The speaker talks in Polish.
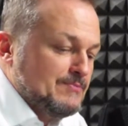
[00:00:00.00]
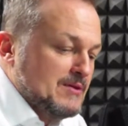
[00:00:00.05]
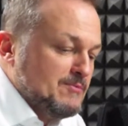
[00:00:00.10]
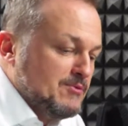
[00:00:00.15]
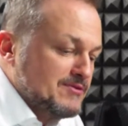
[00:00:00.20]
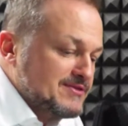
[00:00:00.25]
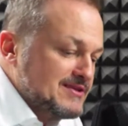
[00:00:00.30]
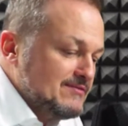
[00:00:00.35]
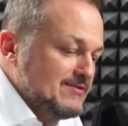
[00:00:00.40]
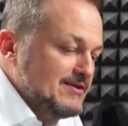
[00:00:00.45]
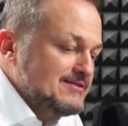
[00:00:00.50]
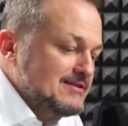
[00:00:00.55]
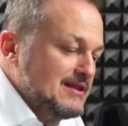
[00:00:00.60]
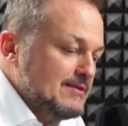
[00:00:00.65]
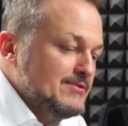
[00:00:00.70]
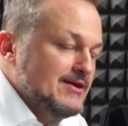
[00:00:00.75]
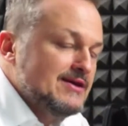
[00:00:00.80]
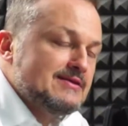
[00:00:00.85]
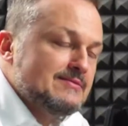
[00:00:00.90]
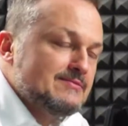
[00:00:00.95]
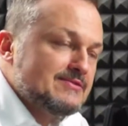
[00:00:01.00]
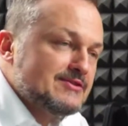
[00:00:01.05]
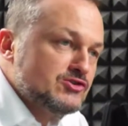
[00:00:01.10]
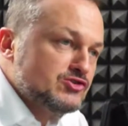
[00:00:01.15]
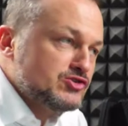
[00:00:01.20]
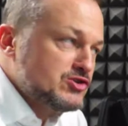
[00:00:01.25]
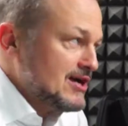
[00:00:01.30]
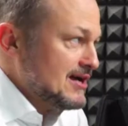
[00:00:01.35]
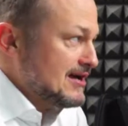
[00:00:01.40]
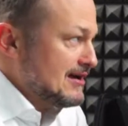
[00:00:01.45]
Postawa jest dla mnie jednym z
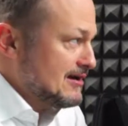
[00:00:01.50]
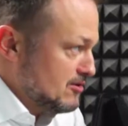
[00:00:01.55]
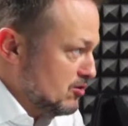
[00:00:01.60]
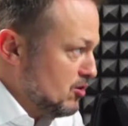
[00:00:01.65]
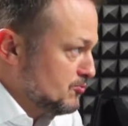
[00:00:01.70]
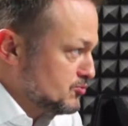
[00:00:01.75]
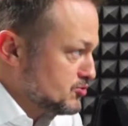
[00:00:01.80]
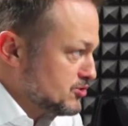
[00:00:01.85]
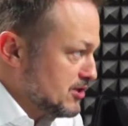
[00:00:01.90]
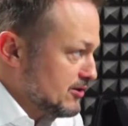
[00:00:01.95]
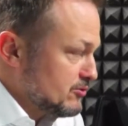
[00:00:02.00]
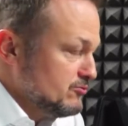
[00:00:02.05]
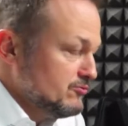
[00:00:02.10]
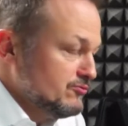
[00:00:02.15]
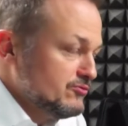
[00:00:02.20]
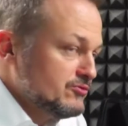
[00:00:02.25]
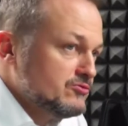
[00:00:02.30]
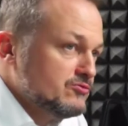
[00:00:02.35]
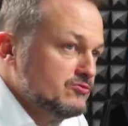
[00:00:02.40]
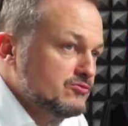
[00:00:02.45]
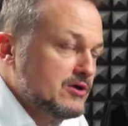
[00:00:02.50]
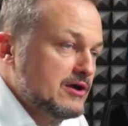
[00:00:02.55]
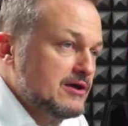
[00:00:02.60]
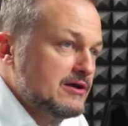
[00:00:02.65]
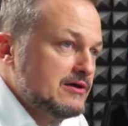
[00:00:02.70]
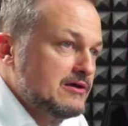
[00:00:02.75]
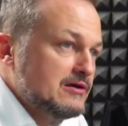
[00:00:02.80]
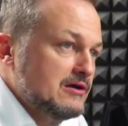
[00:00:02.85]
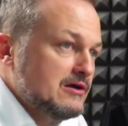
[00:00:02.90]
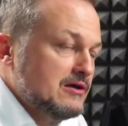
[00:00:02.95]
trzech obszarów,
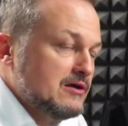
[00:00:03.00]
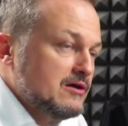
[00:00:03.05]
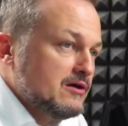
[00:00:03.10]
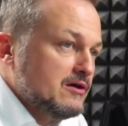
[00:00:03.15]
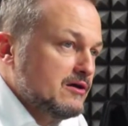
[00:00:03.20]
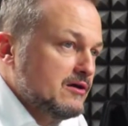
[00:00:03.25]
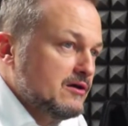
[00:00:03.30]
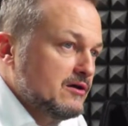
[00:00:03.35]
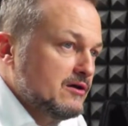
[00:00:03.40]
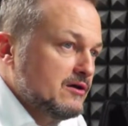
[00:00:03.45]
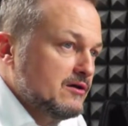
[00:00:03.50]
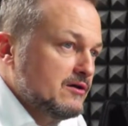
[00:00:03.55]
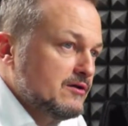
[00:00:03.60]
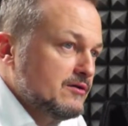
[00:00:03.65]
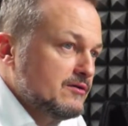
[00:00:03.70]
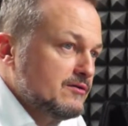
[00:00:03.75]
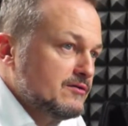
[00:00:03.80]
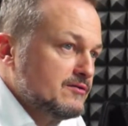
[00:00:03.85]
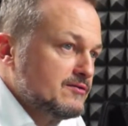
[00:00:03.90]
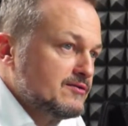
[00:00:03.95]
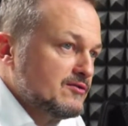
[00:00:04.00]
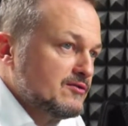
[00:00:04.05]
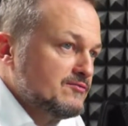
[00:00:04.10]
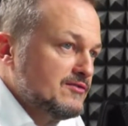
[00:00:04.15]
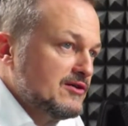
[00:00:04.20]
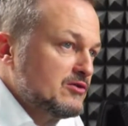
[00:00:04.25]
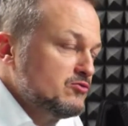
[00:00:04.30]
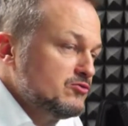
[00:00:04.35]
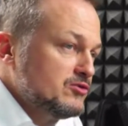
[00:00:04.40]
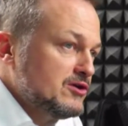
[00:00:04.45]
które e, są
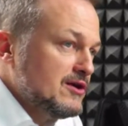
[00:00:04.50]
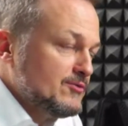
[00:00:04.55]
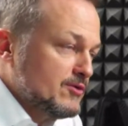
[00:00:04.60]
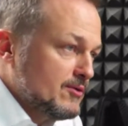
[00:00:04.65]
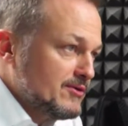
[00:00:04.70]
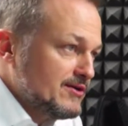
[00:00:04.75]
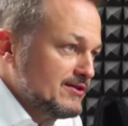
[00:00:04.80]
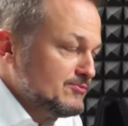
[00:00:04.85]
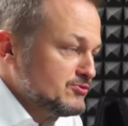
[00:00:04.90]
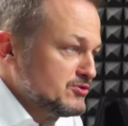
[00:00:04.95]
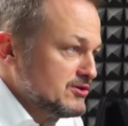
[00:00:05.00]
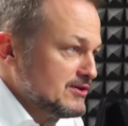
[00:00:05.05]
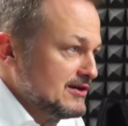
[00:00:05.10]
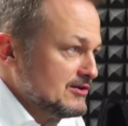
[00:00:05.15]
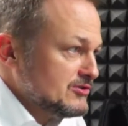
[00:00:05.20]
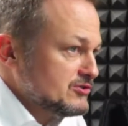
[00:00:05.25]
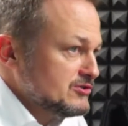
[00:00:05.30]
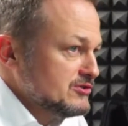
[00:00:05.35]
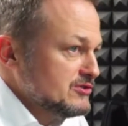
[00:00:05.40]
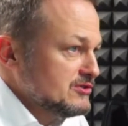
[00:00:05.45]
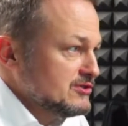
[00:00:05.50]
warunkiem dobrej sprzedaży.